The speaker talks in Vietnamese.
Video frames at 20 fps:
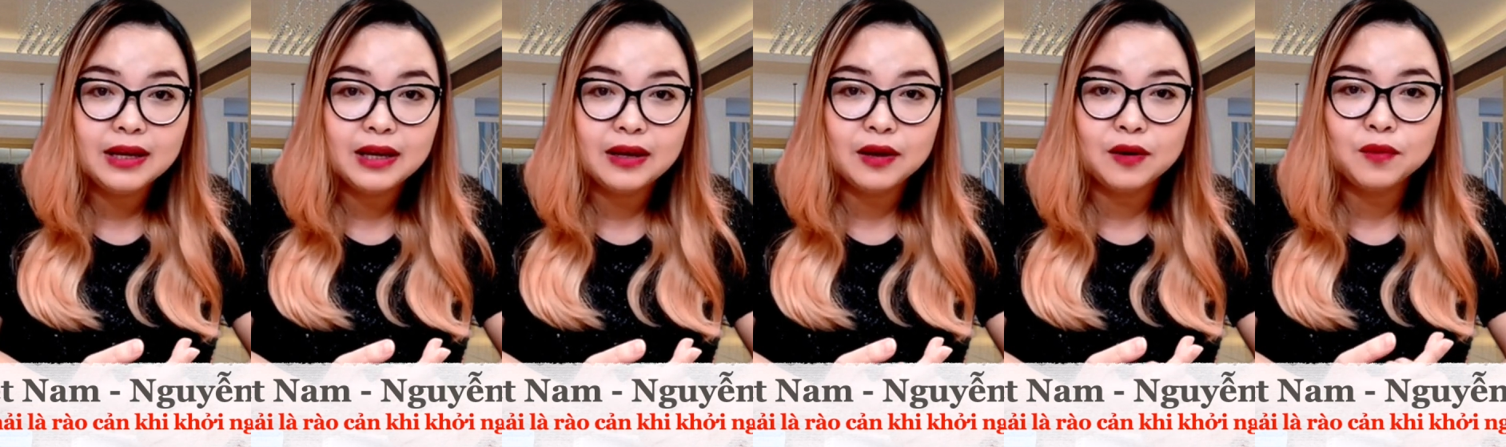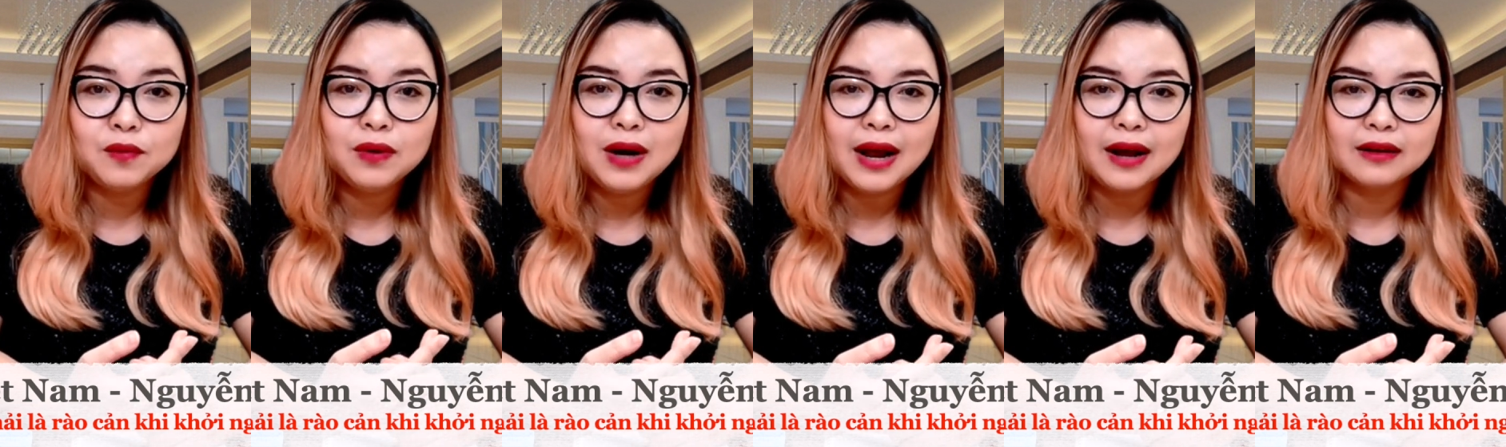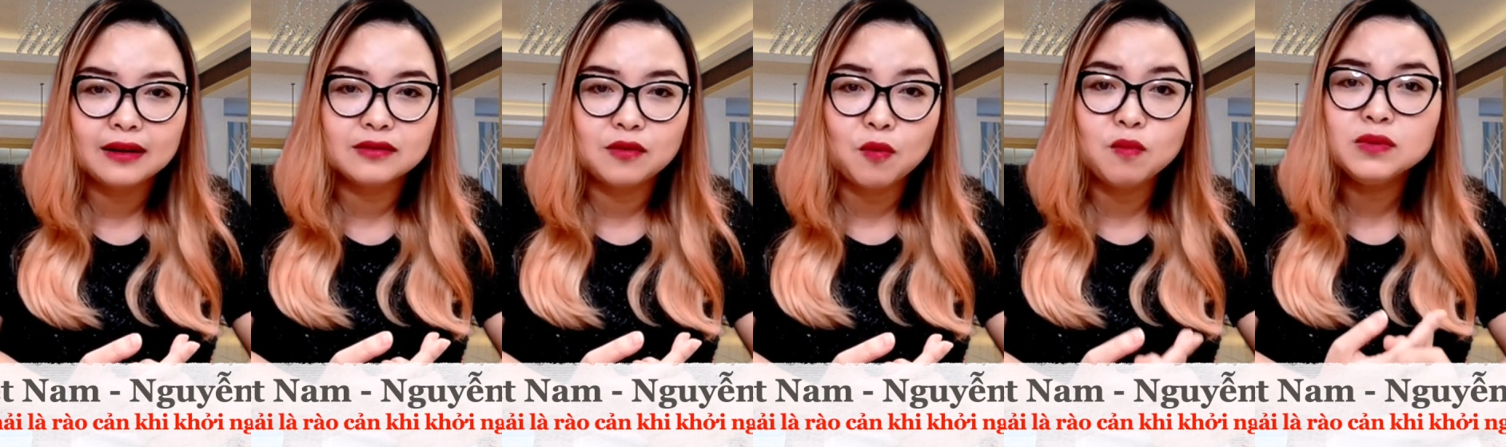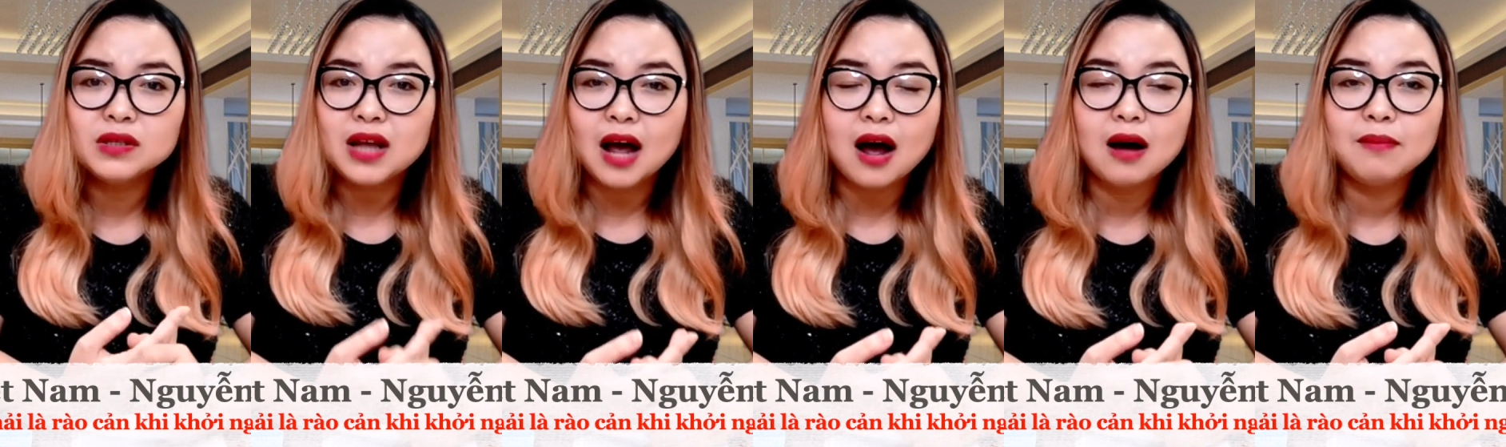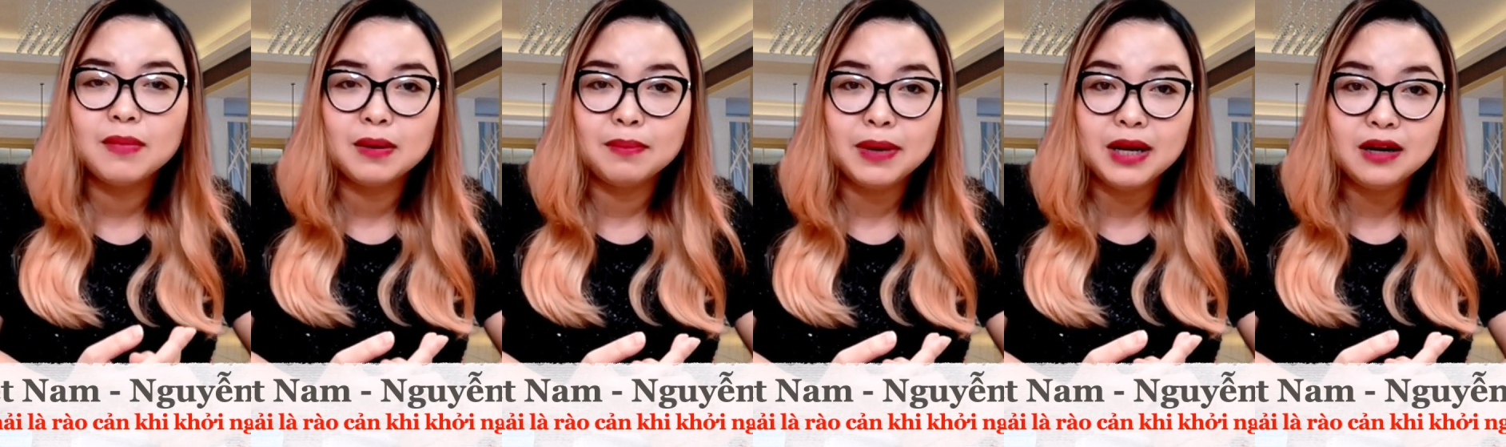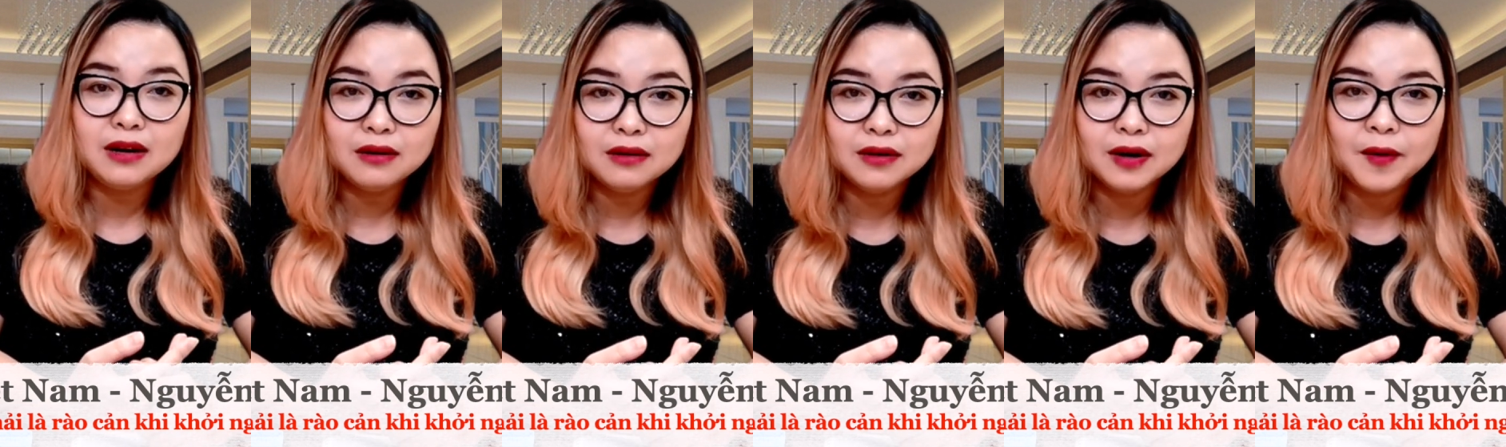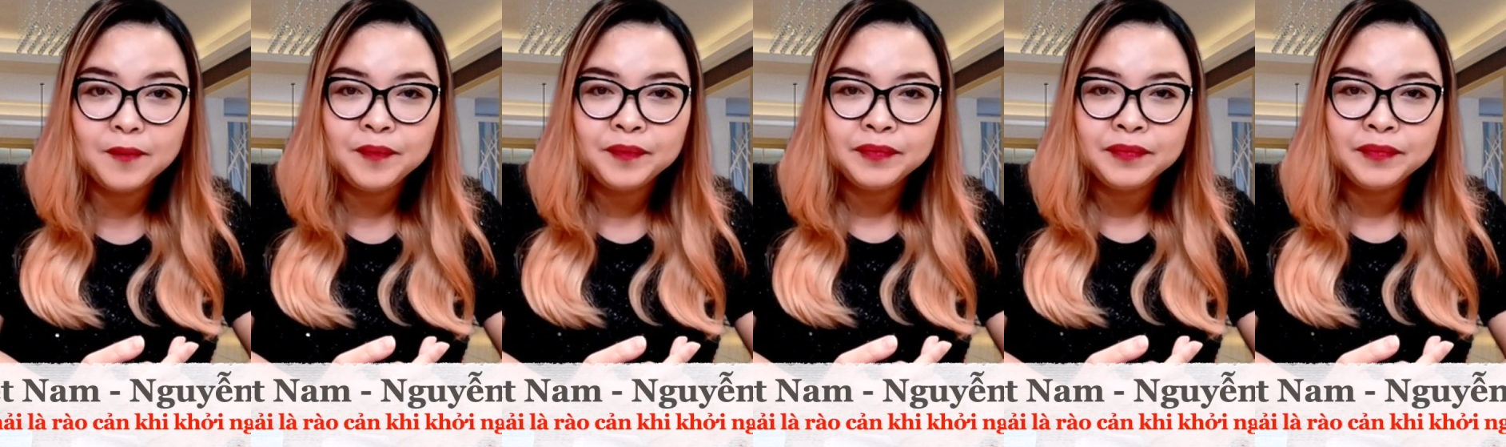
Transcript: kiểu là cũng sợ mình bị lừa